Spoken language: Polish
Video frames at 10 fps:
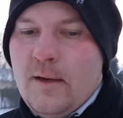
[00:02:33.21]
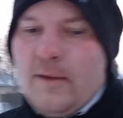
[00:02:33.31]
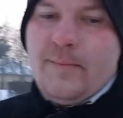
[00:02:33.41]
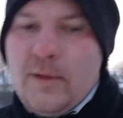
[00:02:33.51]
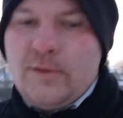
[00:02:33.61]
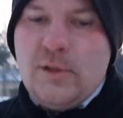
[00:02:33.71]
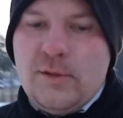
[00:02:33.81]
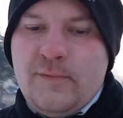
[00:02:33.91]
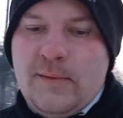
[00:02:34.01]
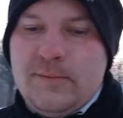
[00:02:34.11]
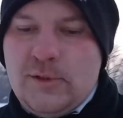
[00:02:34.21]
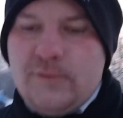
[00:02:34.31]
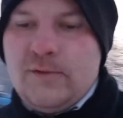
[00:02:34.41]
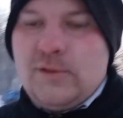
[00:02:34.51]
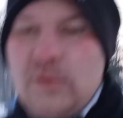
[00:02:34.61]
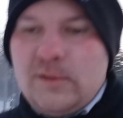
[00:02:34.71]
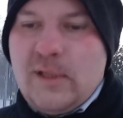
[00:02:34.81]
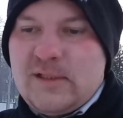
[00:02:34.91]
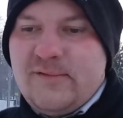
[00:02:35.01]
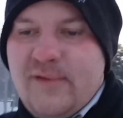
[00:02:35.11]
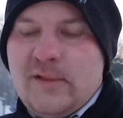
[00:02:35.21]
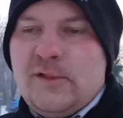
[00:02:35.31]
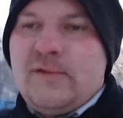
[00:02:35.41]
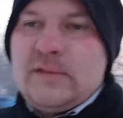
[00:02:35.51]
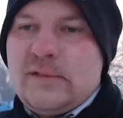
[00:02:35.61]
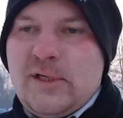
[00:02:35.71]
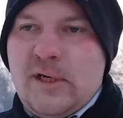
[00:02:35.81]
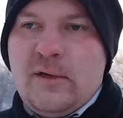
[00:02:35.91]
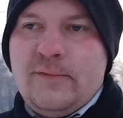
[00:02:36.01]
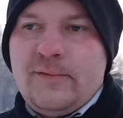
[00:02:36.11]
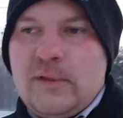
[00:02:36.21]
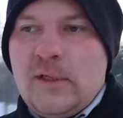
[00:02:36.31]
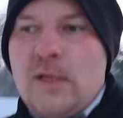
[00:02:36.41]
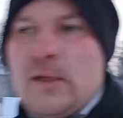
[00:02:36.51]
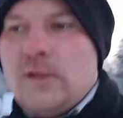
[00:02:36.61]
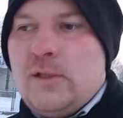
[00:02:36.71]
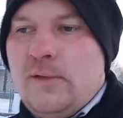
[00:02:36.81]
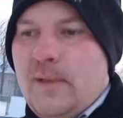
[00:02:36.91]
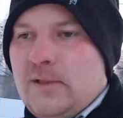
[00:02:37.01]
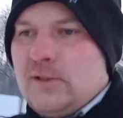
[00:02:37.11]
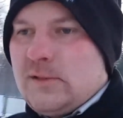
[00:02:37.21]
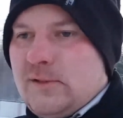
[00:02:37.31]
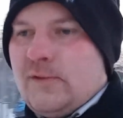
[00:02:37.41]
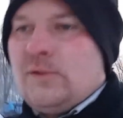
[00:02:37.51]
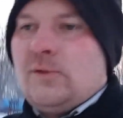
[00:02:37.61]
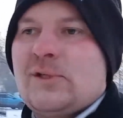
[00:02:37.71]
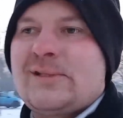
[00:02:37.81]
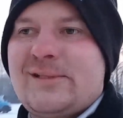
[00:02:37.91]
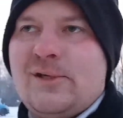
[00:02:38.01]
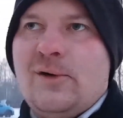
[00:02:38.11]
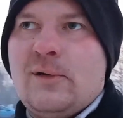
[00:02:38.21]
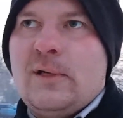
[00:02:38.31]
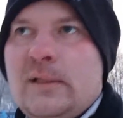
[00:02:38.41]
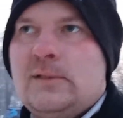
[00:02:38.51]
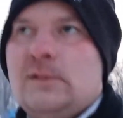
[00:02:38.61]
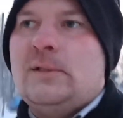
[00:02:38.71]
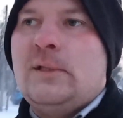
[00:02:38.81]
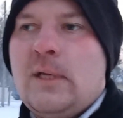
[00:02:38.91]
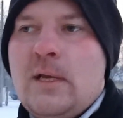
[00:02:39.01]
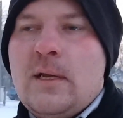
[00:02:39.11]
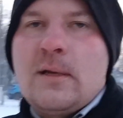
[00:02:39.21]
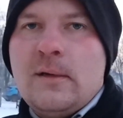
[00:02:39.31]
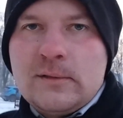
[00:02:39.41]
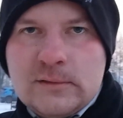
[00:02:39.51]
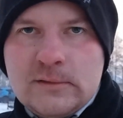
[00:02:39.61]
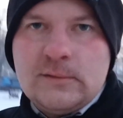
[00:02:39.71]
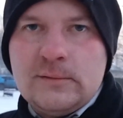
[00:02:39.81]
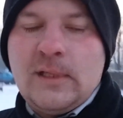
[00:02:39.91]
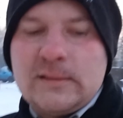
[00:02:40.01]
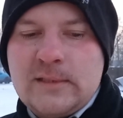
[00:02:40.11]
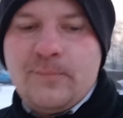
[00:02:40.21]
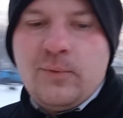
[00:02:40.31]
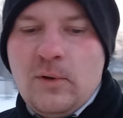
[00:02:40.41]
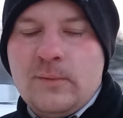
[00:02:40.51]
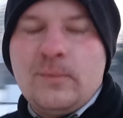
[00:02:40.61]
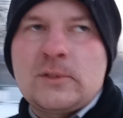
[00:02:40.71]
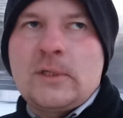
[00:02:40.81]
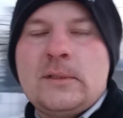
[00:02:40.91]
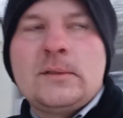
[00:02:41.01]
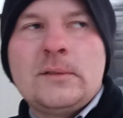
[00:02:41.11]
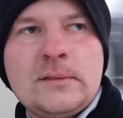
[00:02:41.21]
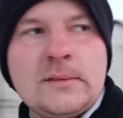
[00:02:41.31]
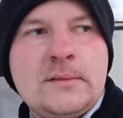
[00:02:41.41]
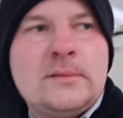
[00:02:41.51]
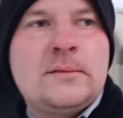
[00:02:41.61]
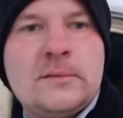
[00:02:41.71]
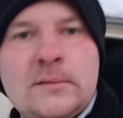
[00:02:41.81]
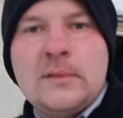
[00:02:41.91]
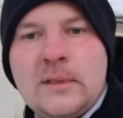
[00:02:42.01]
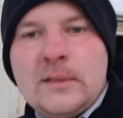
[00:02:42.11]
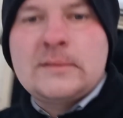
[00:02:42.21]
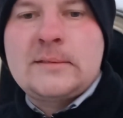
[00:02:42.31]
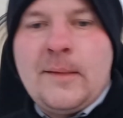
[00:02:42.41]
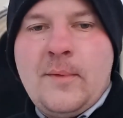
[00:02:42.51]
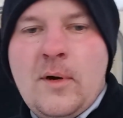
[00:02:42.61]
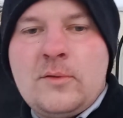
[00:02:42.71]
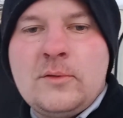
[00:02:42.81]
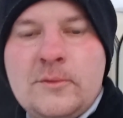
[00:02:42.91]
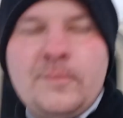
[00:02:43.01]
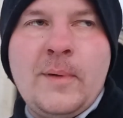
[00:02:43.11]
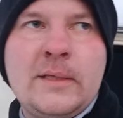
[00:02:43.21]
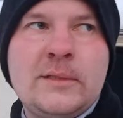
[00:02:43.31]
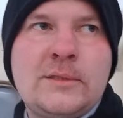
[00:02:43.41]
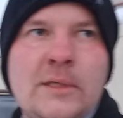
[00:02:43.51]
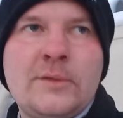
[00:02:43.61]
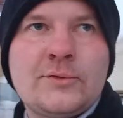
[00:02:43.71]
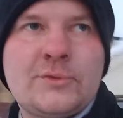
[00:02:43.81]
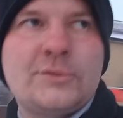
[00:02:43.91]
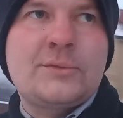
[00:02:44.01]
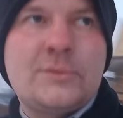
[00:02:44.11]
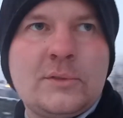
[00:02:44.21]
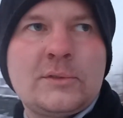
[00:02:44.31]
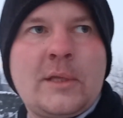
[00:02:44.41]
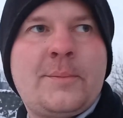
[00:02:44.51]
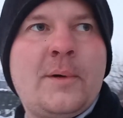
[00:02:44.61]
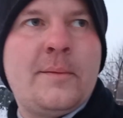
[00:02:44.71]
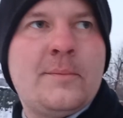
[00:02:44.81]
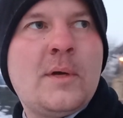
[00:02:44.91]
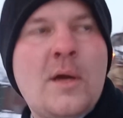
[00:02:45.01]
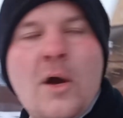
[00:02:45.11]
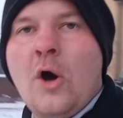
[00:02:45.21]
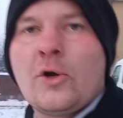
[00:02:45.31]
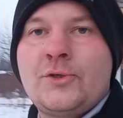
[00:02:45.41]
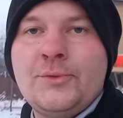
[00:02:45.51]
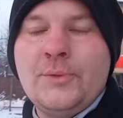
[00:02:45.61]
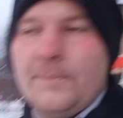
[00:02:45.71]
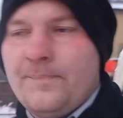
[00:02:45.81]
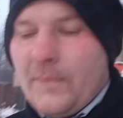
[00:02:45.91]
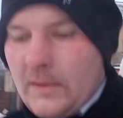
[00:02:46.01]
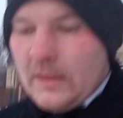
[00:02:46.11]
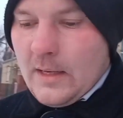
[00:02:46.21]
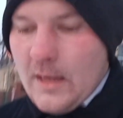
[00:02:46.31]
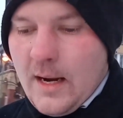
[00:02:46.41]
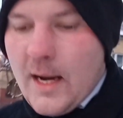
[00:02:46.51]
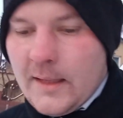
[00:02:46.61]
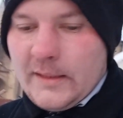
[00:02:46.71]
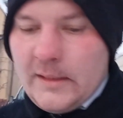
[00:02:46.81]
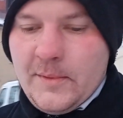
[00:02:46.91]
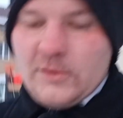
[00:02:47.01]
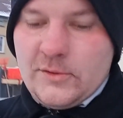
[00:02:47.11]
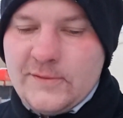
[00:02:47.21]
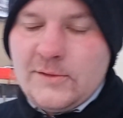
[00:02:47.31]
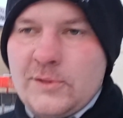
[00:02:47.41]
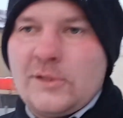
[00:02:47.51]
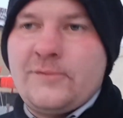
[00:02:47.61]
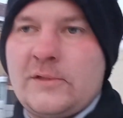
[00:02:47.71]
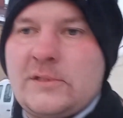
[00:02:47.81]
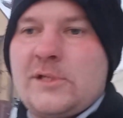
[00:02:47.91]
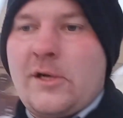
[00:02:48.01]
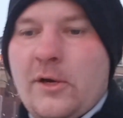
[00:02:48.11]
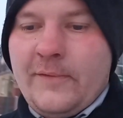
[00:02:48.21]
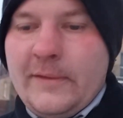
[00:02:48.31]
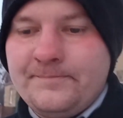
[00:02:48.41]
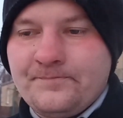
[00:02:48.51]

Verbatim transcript: eee, będzie Wam się świeciło nagrzewanie świec żarowych. Jeżeli będzie świeciło się ciągle, czyli na zapło... Boże, e, samochód będzie już, no że tak powiem, chodził, a nadal będą świeciły się świece żarowe,